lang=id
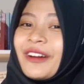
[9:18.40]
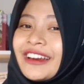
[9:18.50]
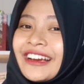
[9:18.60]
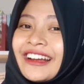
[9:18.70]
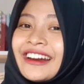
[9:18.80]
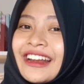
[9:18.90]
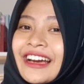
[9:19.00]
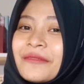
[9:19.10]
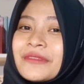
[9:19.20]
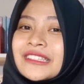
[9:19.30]
Poin
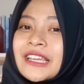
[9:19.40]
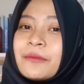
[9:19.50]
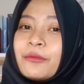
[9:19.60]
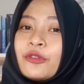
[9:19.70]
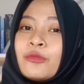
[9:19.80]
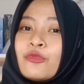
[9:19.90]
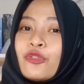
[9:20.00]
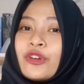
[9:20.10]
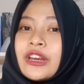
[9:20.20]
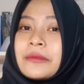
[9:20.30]
keenam, meskipun
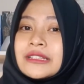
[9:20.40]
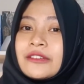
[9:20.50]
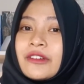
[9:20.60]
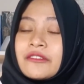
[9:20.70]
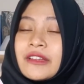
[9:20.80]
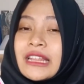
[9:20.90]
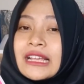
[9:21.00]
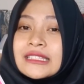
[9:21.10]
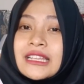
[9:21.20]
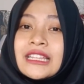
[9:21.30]
buku ini bersifat
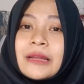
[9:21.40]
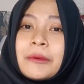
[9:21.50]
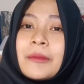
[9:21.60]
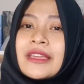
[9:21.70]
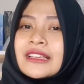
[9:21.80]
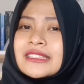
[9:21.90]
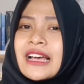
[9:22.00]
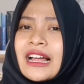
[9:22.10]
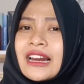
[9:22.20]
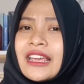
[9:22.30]
fantasi, tapi banyak
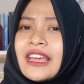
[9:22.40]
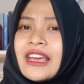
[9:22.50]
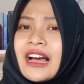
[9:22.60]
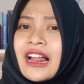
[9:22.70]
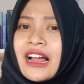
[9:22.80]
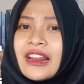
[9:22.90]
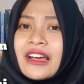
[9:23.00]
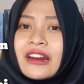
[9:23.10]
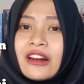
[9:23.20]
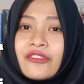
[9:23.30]
sekali hal-hal
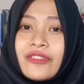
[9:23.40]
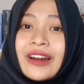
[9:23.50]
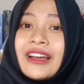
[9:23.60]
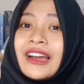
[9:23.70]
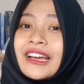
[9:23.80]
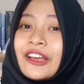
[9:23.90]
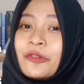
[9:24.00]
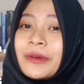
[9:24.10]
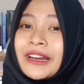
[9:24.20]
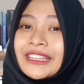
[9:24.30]
yang relevan dengan
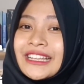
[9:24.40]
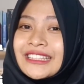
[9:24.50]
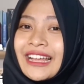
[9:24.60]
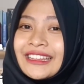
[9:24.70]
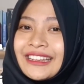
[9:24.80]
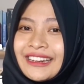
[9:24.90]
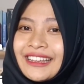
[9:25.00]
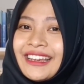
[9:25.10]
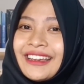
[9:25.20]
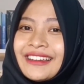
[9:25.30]
kehidupan kita saat
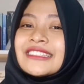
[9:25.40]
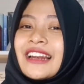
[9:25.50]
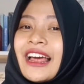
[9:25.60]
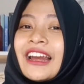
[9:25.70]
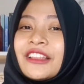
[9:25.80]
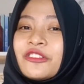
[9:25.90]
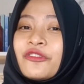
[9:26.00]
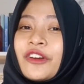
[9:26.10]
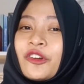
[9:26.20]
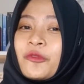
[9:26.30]
ini. Selain itu,
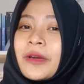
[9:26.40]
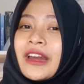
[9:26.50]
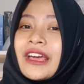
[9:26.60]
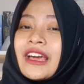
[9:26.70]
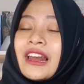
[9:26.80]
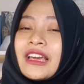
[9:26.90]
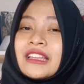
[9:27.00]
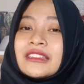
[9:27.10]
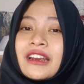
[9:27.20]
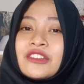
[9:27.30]
fenomena yang
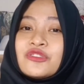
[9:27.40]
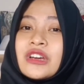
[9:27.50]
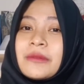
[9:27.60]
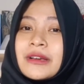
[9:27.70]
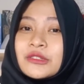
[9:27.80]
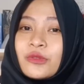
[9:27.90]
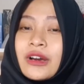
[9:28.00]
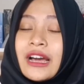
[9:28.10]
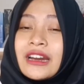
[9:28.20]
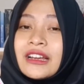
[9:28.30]
lagi tren juga
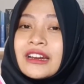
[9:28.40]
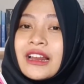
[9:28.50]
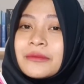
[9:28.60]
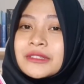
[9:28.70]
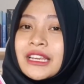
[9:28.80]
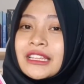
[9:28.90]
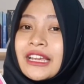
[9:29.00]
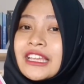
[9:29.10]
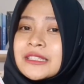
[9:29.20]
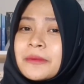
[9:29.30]
dimasukkan ke dalam
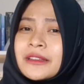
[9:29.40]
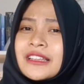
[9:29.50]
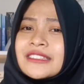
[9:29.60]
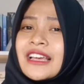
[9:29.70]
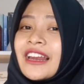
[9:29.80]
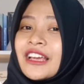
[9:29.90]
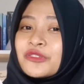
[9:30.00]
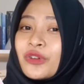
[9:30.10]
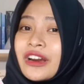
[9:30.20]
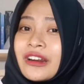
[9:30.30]
ceritanya seperti Sally yang
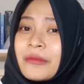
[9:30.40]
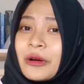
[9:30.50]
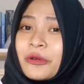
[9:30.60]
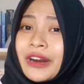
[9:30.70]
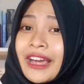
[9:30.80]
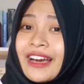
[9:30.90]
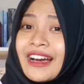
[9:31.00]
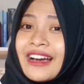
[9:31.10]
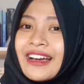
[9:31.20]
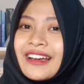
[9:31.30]
suka drama
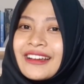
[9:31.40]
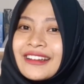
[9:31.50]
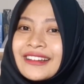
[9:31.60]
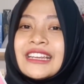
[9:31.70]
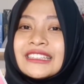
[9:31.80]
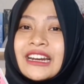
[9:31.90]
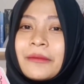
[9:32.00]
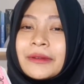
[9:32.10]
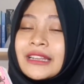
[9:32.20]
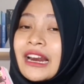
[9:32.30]
Korea. Jadi
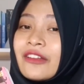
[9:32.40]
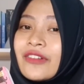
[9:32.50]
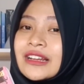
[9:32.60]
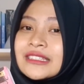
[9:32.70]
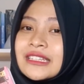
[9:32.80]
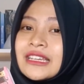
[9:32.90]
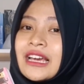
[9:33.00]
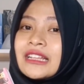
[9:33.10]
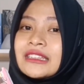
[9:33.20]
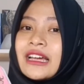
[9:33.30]
terdapat
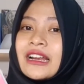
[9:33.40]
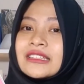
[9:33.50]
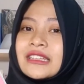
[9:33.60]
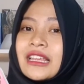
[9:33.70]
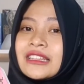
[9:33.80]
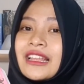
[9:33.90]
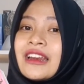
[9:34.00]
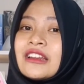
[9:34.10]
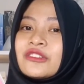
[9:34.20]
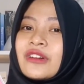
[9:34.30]
relevansi antara cerita
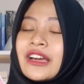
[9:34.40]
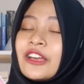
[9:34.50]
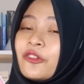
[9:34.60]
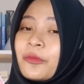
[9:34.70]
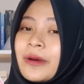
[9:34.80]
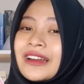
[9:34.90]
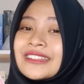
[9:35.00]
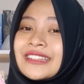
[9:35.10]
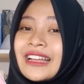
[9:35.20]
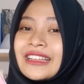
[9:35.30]
dan juga
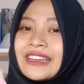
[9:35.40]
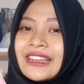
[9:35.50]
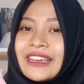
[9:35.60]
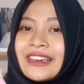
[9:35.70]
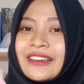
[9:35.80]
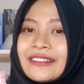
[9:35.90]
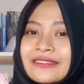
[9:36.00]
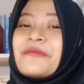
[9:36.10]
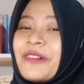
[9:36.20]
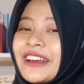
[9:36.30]
kehidupan saat ini.
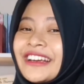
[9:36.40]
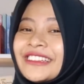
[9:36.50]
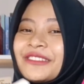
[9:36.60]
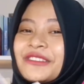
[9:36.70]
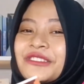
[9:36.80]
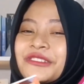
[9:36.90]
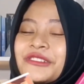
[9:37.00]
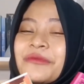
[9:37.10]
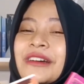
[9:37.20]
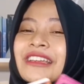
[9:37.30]
Poin
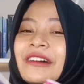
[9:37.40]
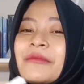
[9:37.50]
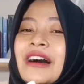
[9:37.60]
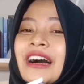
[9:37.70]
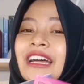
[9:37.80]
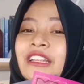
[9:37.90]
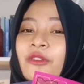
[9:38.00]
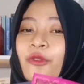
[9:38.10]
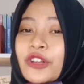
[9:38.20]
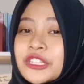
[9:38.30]
ketujuh, banyak banget
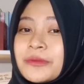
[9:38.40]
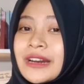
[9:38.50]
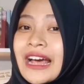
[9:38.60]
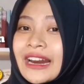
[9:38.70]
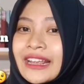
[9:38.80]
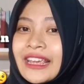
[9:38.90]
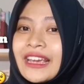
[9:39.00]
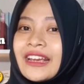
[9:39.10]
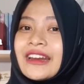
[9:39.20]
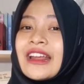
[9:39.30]
quotes
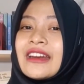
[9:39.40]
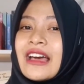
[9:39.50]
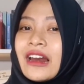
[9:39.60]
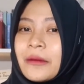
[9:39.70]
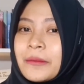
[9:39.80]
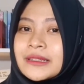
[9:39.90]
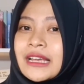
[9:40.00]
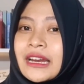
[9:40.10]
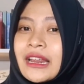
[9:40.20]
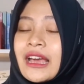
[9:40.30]
menarik dan dalam
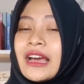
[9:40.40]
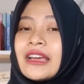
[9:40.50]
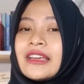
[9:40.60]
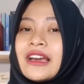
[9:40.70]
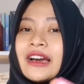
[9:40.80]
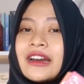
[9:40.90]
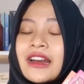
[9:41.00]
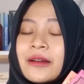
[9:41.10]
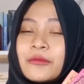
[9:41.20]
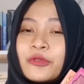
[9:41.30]
pesannya yang ada
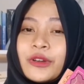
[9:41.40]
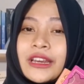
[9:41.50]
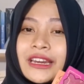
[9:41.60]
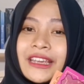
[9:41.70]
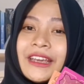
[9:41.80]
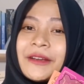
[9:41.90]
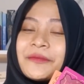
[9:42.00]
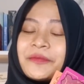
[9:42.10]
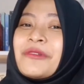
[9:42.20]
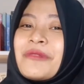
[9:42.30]
dalam buku ini.
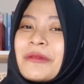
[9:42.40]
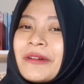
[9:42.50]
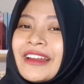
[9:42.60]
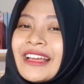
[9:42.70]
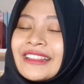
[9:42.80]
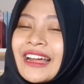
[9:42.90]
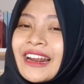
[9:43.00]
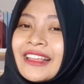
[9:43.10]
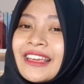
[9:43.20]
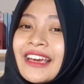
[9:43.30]
Beberapa
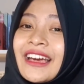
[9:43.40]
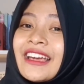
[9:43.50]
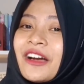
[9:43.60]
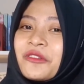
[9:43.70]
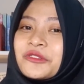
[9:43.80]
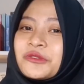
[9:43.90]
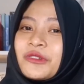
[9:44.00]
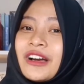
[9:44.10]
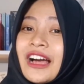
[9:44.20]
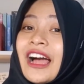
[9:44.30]
diantaranya yang aku
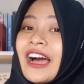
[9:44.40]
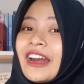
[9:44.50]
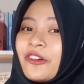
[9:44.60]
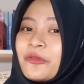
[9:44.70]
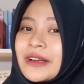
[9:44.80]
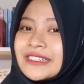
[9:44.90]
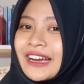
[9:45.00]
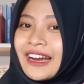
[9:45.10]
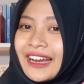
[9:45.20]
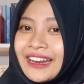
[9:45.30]
suka akan aku
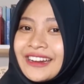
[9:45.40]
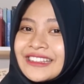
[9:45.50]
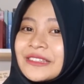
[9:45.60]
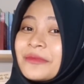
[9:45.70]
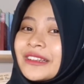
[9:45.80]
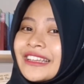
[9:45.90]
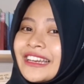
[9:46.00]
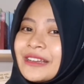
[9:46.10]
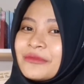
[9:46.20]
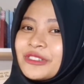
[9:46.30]
bacakan, seperti
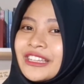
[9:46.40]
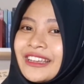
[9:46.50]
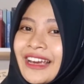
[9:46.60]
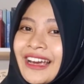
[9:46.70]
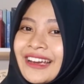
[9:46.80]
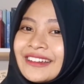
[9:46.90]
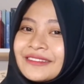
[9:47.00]
ini bunyinya.